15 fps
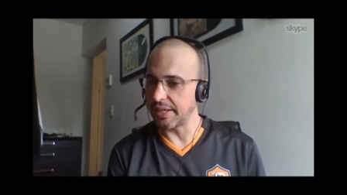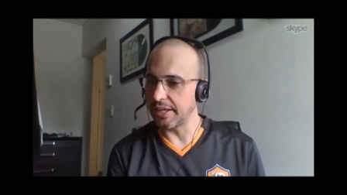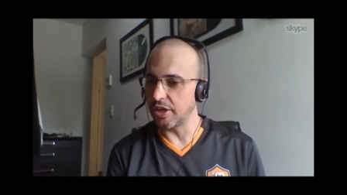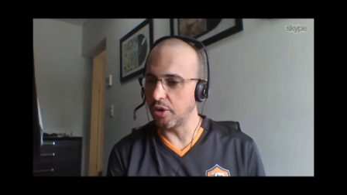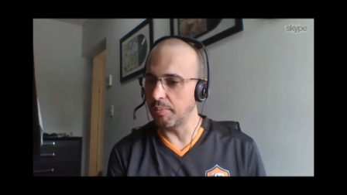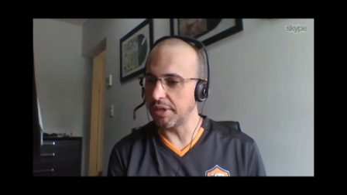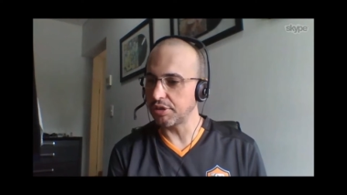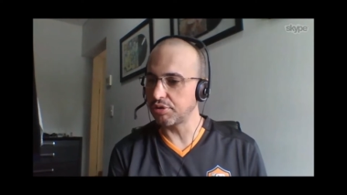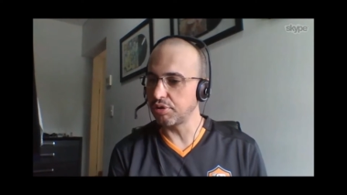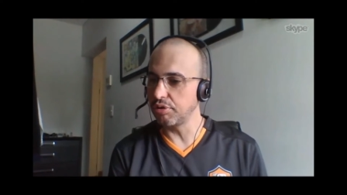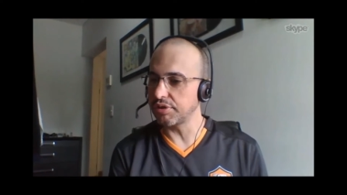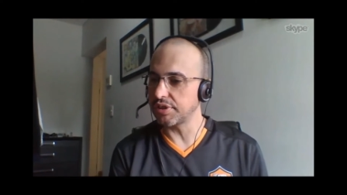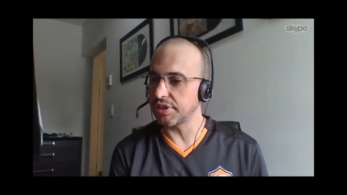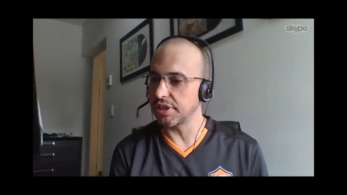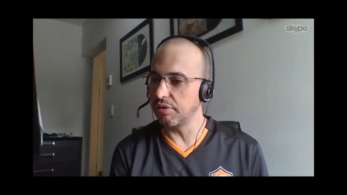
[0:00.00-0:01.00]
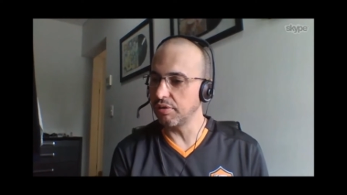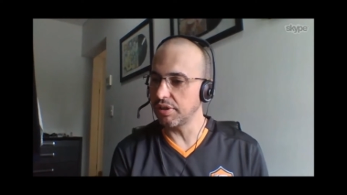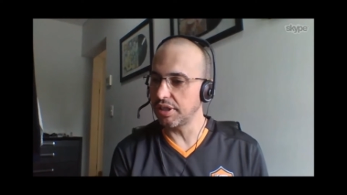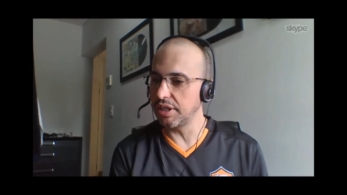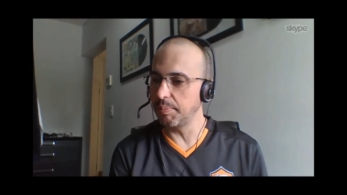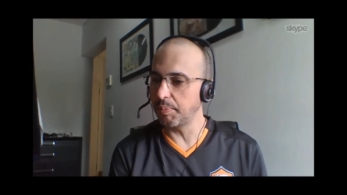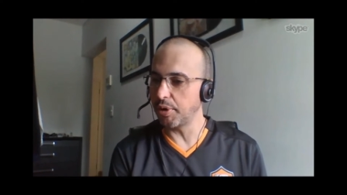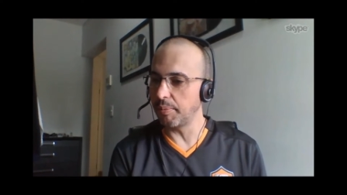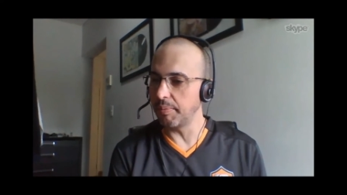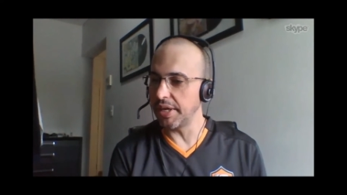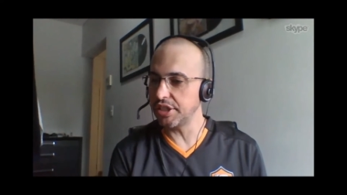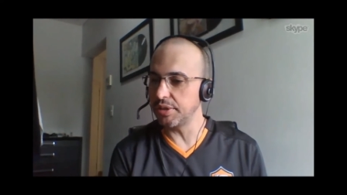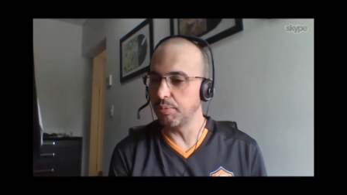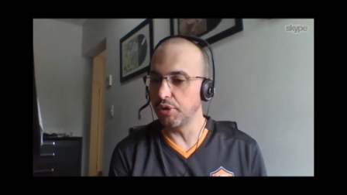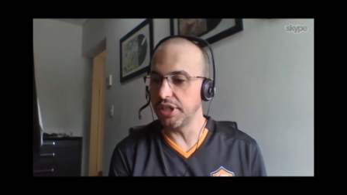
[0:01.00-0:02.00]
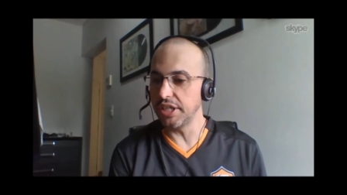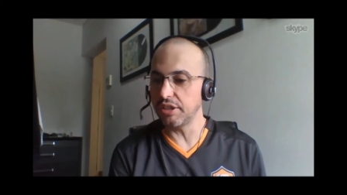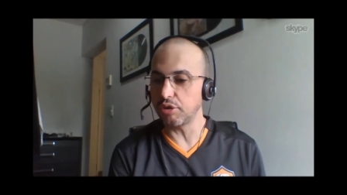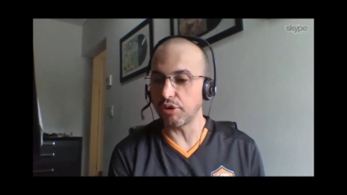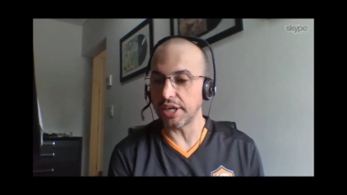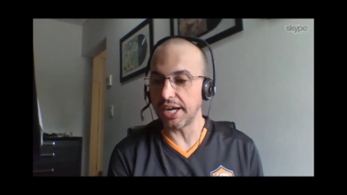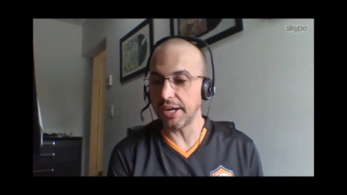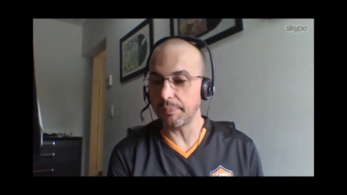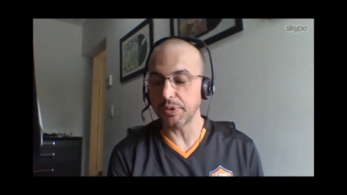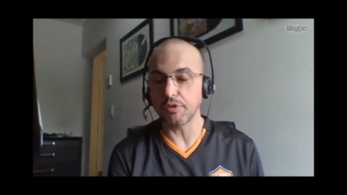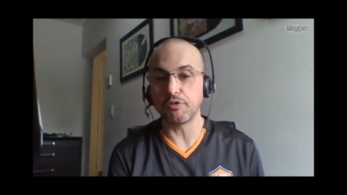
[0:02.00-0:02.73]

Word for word: é uma solução que promete monitorar